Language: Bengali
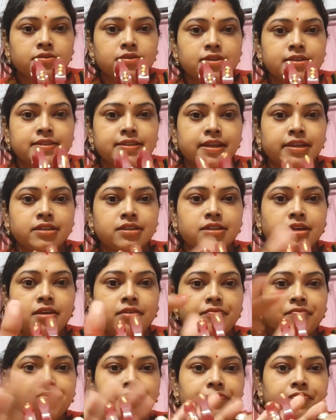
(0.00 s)
ডিজাইনটা
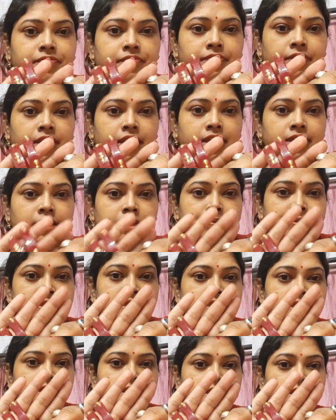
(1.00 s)
দেখাতে
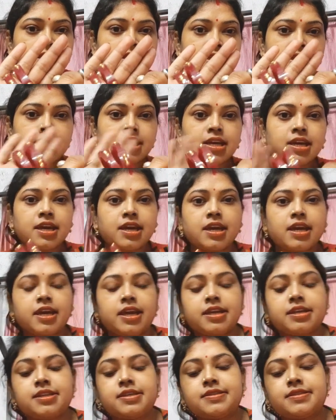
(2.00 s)
পাচ্ছি
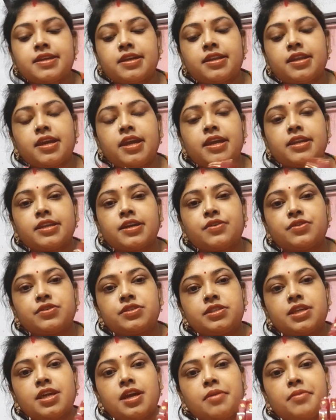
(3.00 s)
এই ডিজাইনে এটা
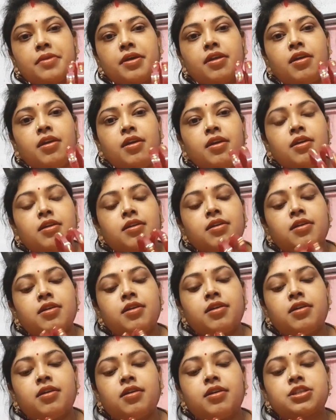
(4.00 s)
হচ্ছে আমার
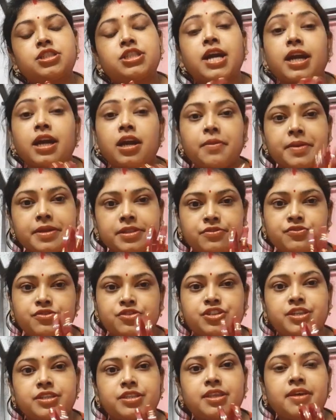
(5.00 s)
শাখা বাঁধানোর
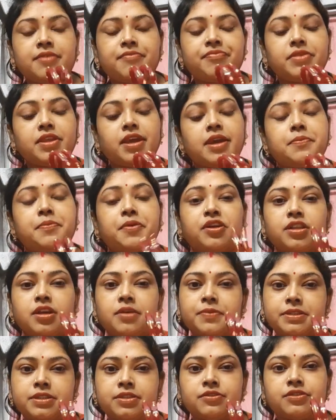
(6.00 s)
সাথে এই পলা
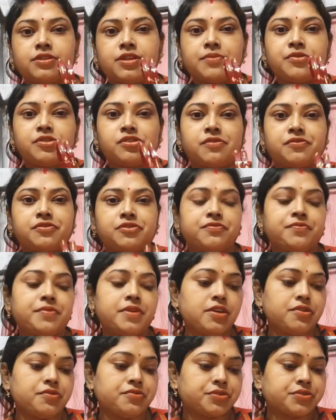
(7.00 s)
বাঁধানোটা আমি সবসময়
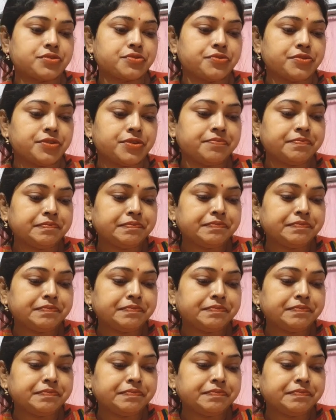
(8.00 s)
ইউজ করি